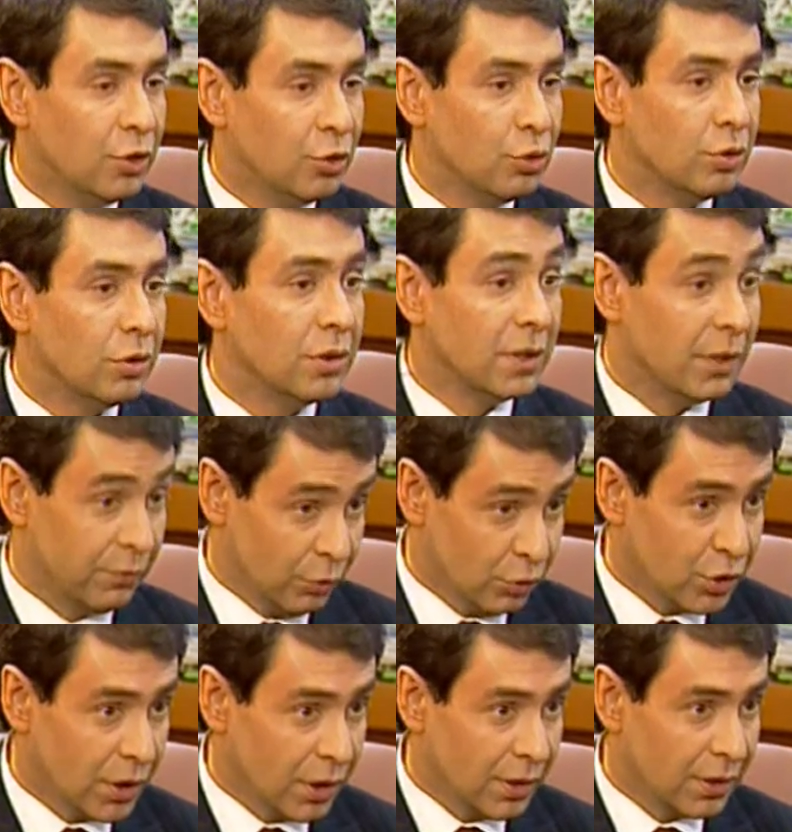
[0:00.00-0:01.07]
то нам
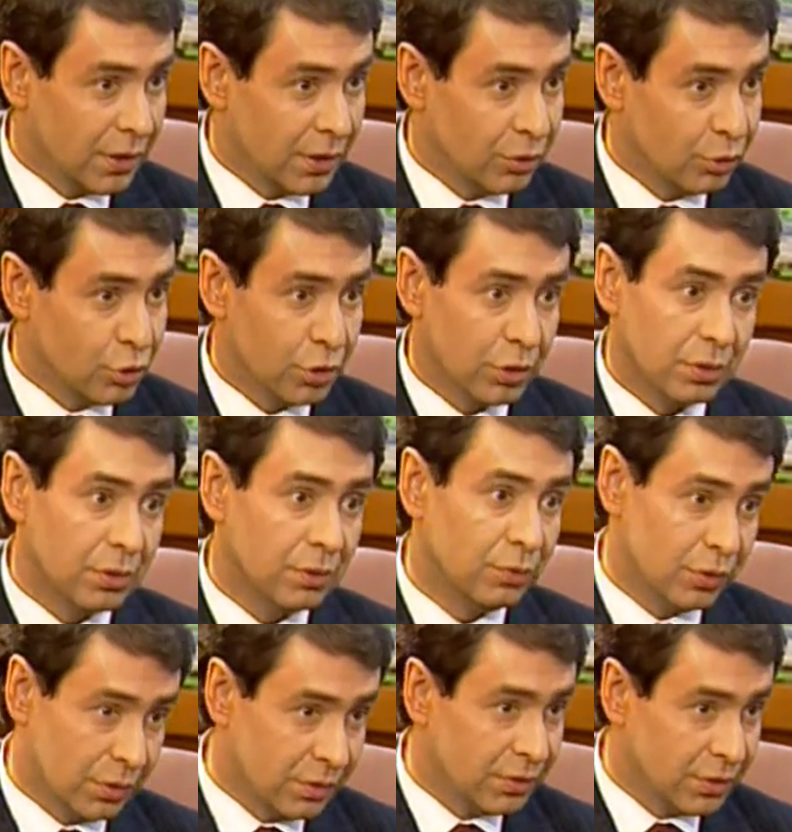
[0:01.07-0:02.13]
внушали то, что
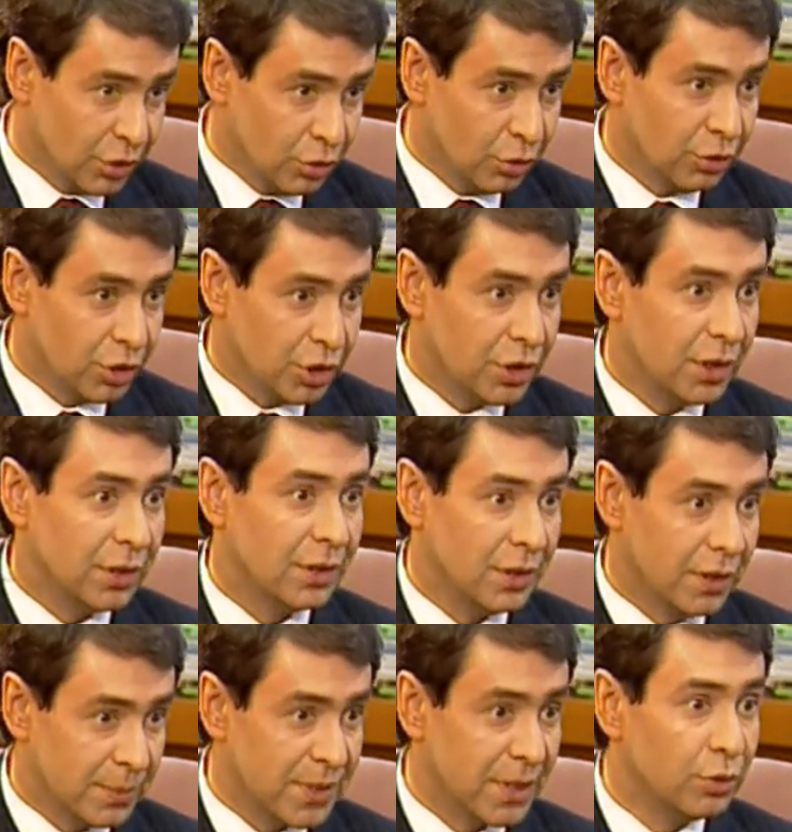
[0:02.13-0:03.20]
вот Соединенные Штаты
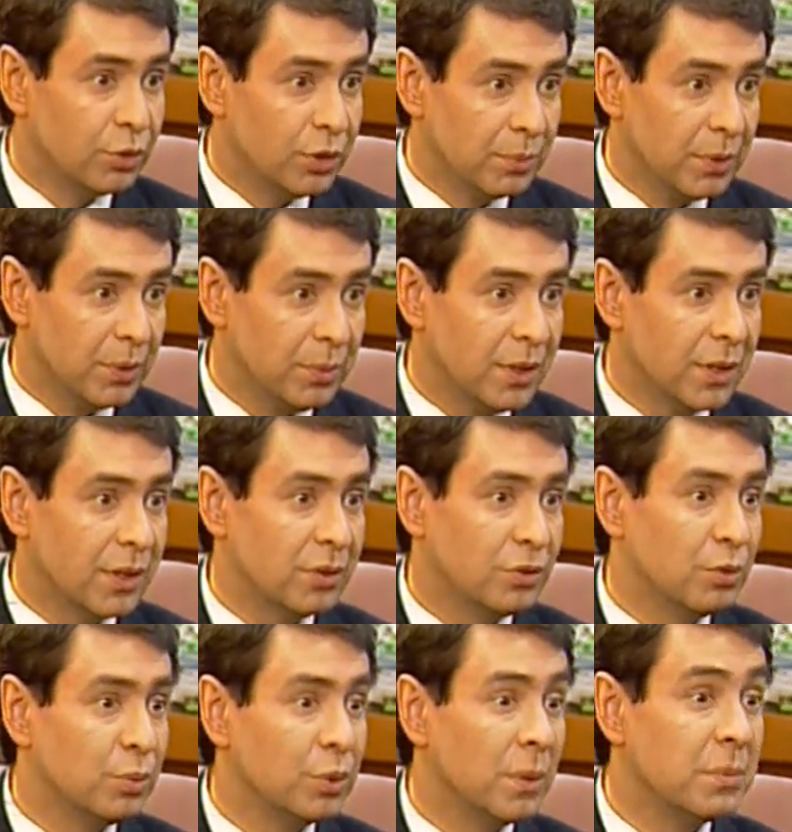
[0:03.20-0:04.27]
это абсолютный пример, к
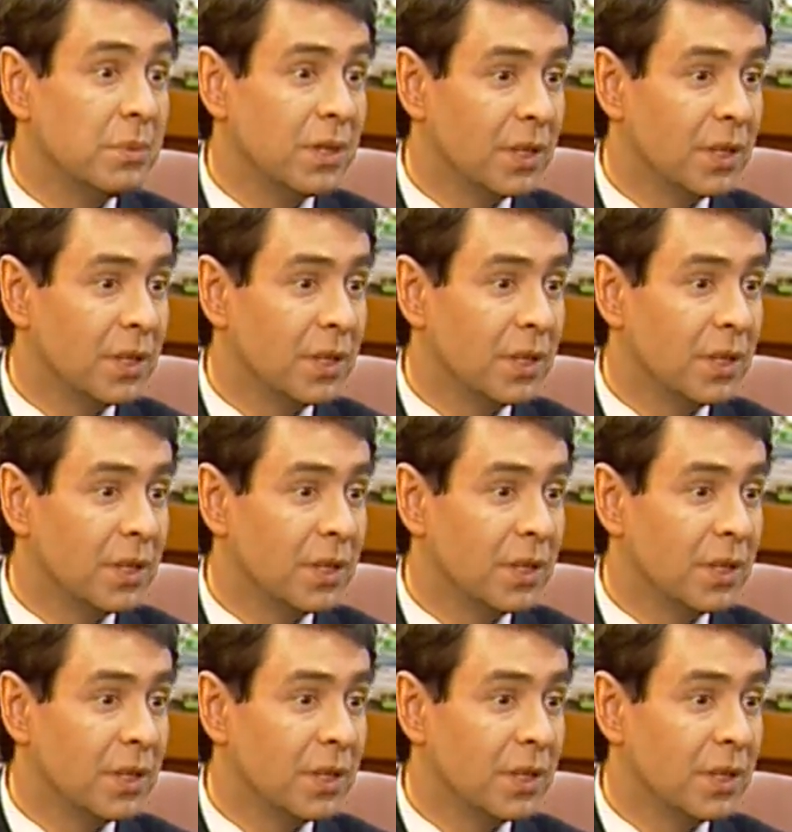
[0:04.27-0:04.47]
которому нам